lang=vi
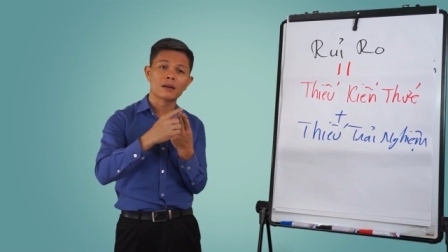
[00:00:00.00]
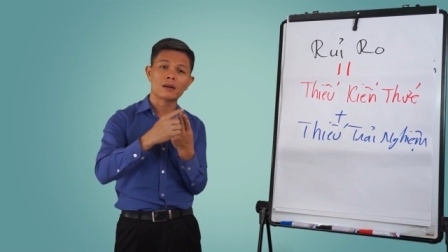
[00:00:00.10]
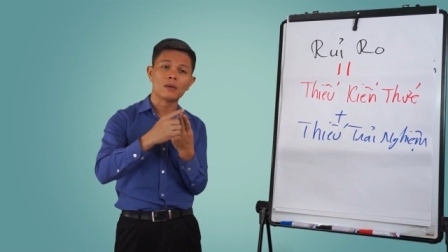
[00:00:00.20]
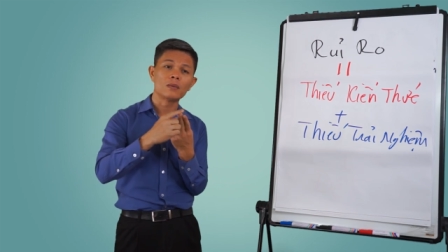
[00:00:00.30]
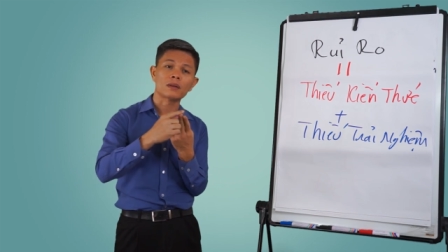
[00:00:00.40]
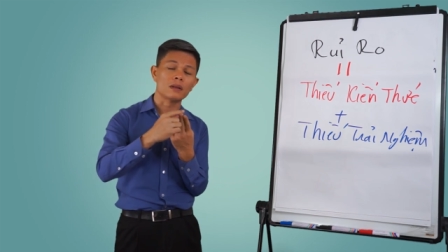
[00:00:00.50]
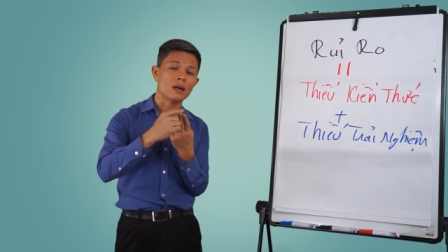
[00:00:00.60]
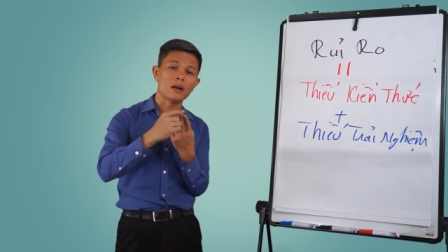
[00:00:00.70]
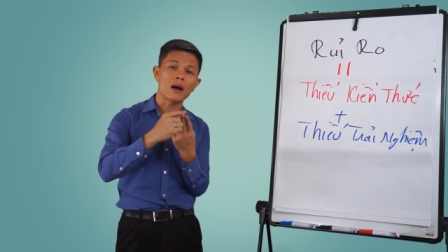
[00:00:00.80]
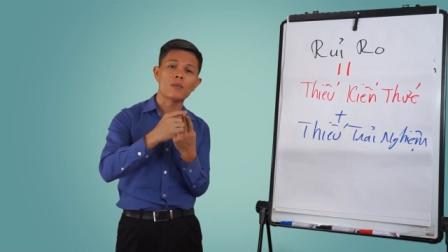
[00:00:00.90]
cũng tình
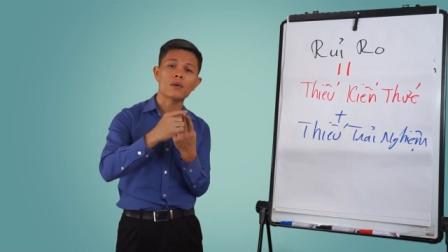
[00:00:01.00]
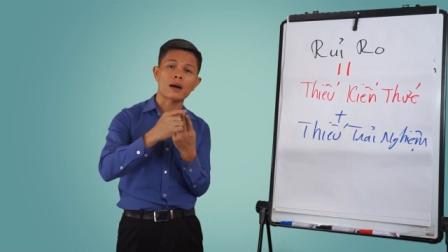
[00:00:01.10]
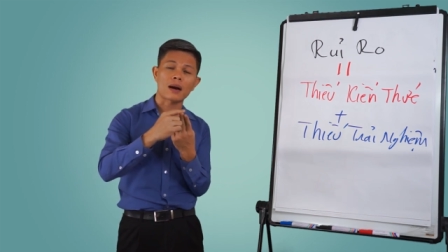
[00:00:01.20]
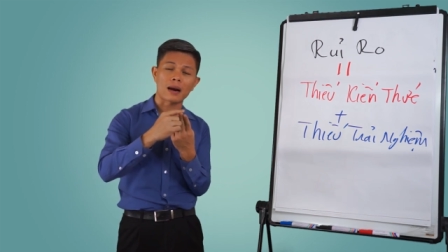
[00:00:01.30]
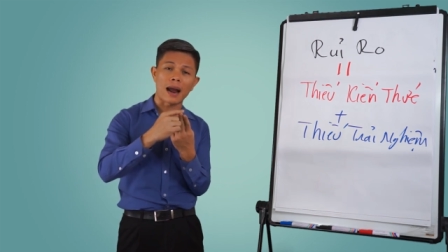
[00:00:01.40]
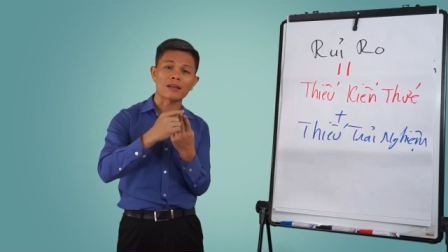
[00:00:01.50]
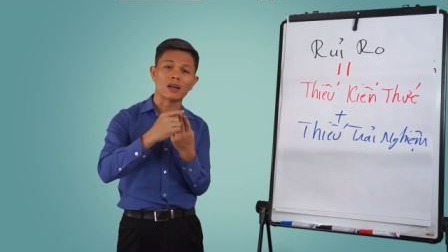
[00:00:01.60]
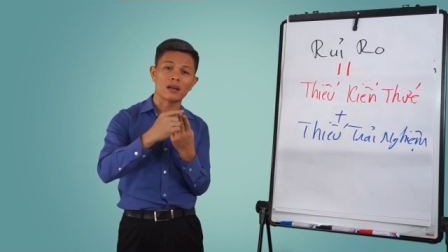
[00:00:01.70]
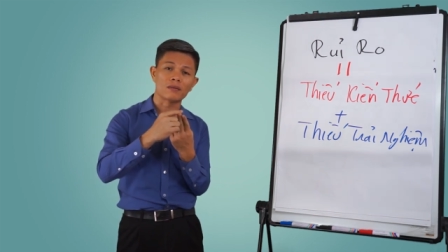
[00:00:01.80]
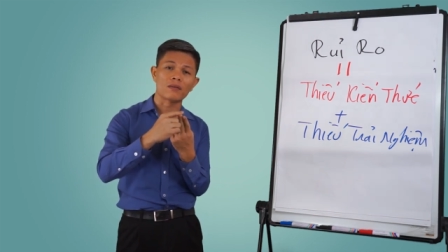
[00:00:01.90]
hình nó không có cải
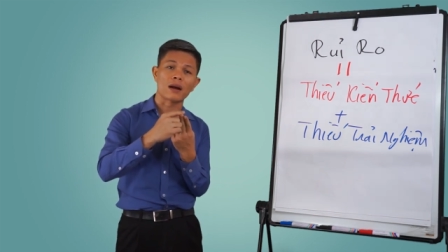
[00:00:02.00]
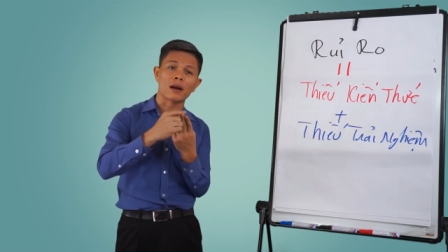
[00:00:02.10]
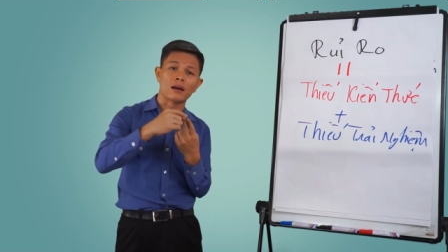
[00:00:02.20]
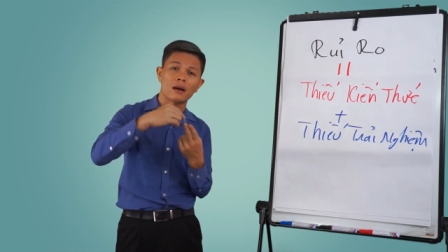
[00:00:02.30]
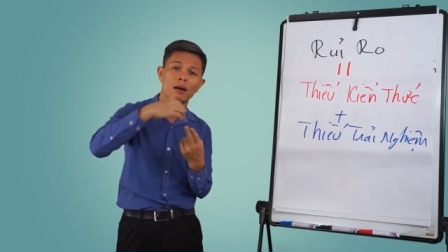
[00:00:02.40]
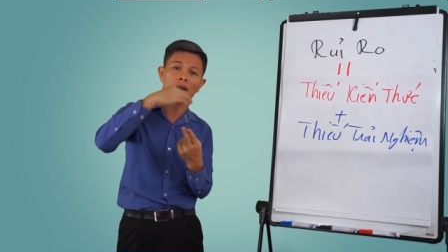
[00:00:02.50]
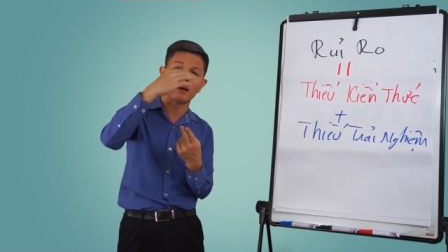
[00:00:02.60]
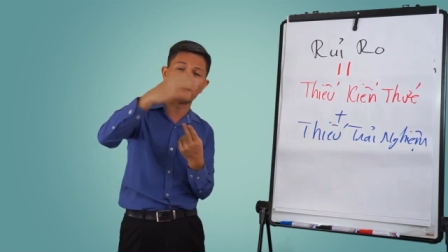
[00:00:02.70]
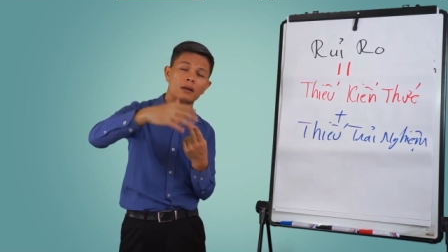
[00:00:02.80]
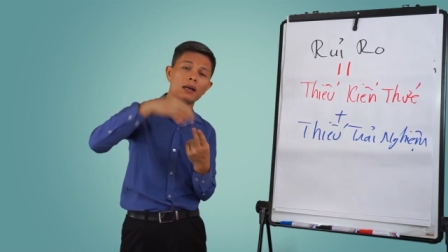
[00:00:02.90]
thiện, và
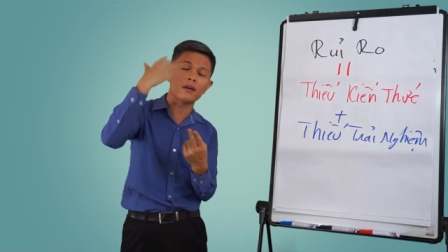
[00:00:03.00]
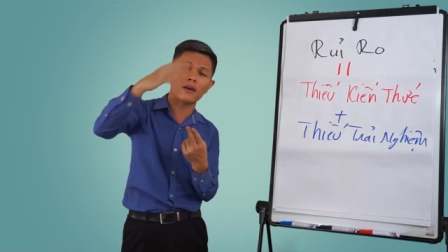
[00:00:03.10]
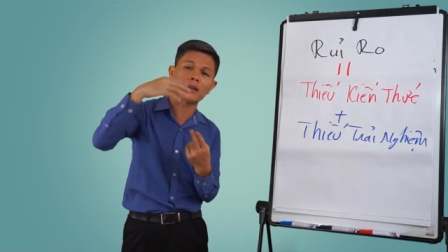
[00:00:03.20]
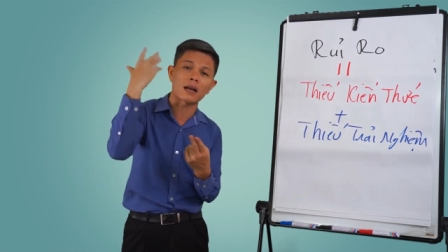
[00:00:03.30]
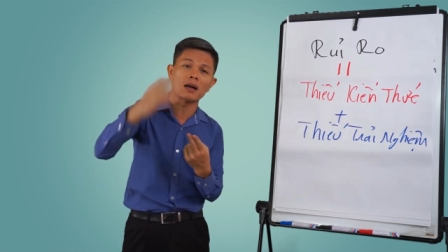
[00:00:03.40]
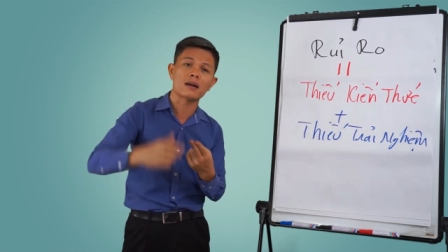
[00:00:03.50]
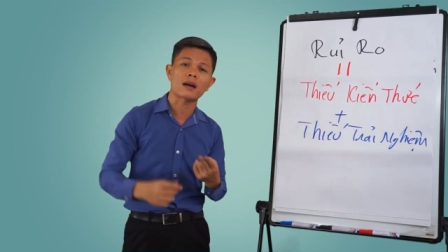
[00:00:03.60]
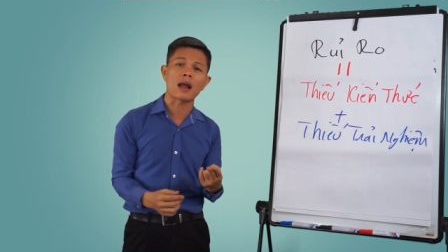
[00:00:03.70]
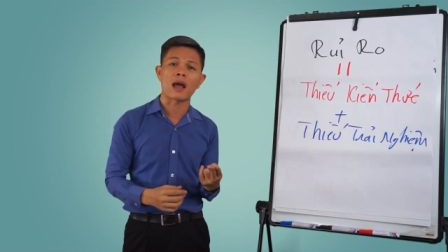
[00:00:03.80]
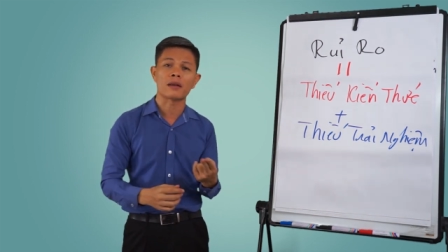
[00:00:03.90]
cái chi phí nó tăng lên
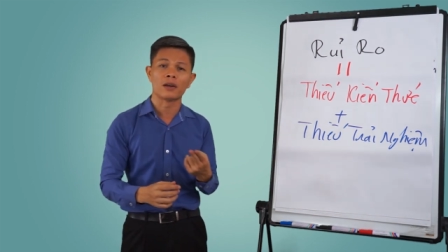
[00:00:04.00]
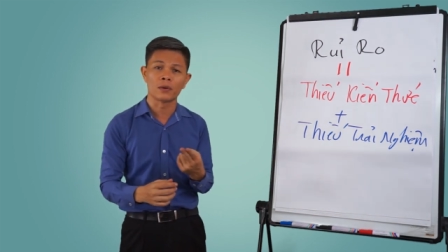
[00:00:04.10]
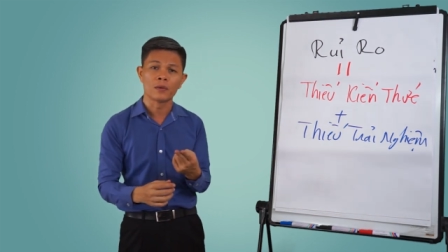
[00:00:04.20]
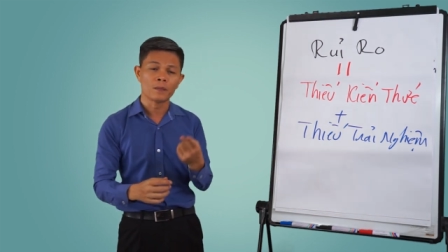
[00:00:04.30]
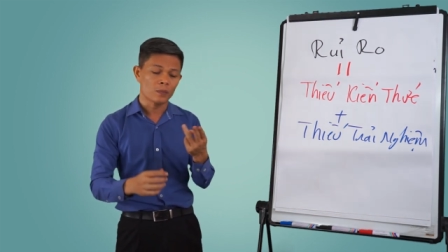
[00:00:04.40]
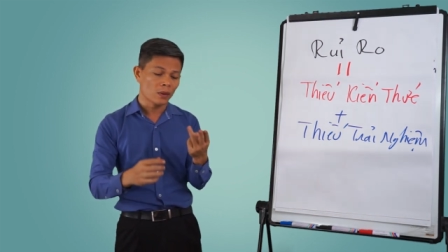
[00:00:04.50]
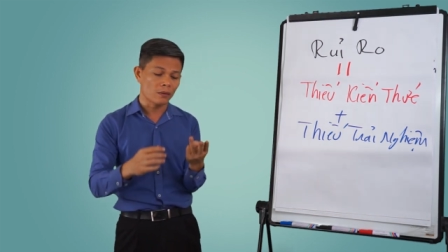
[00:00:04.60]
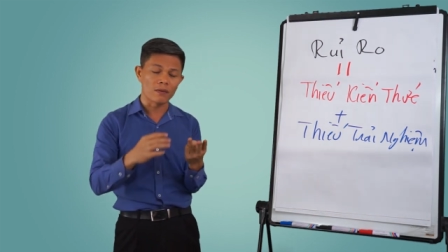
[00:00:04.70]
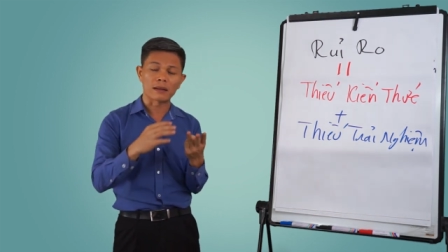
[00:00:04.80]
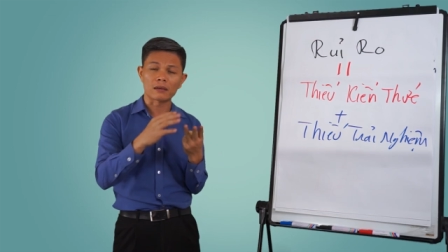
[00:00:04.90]
rất là nhiều.
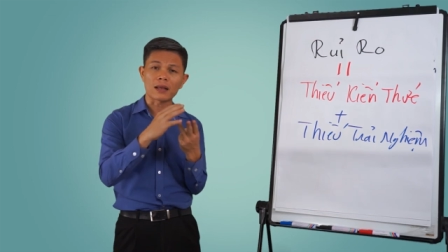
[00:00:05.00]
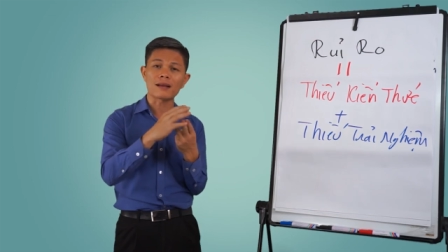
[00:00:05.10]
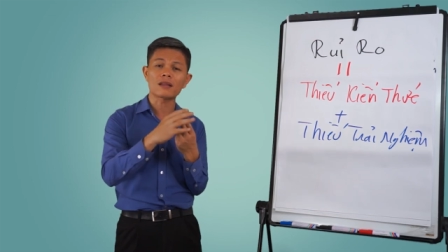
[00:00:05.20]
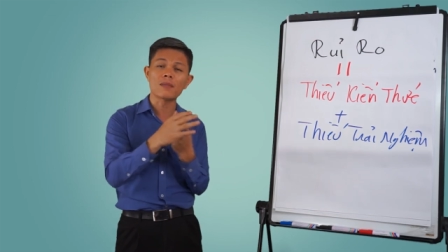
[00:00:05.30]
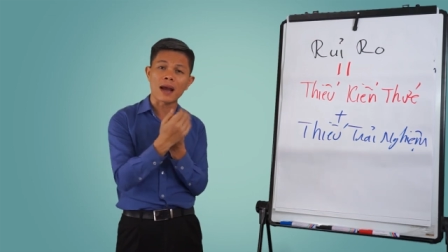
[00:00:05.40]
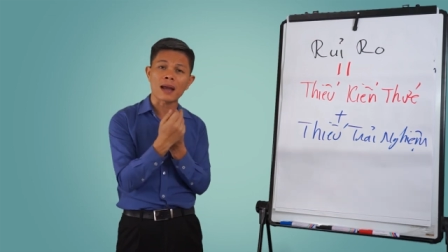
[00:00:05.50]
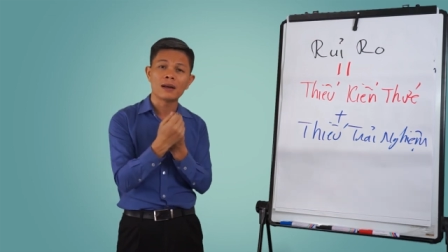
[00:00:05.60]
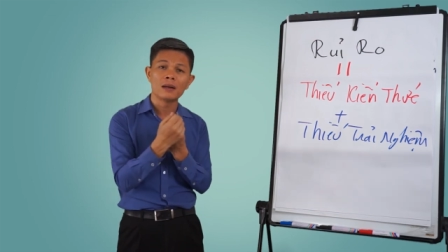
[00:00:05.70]
Và tới tháng thứ ba